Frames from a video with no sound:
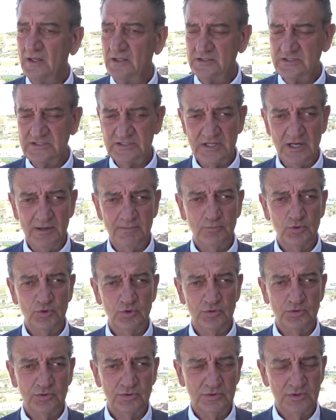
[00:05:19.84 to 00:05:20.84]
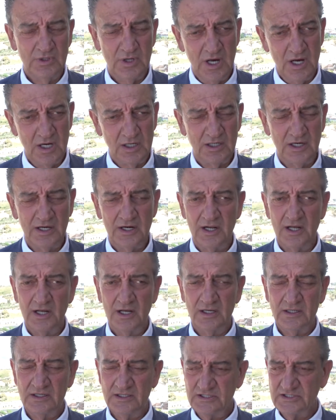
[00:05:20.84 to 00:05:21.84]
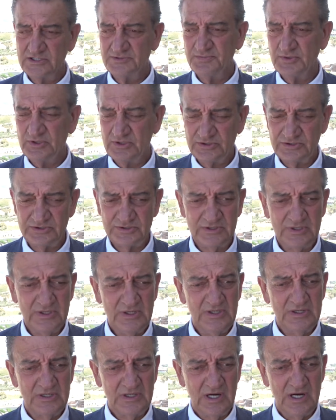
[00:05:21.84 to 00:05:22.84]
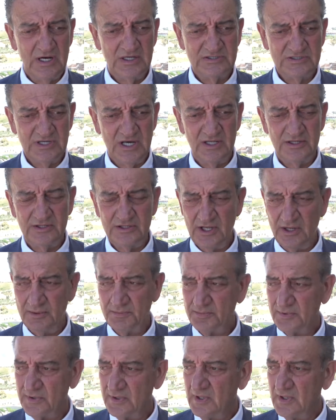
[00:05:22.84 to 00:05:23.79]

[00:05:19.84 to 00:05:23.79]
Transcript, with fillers: İstanbul, Ankara, İzmir, Gaziantep,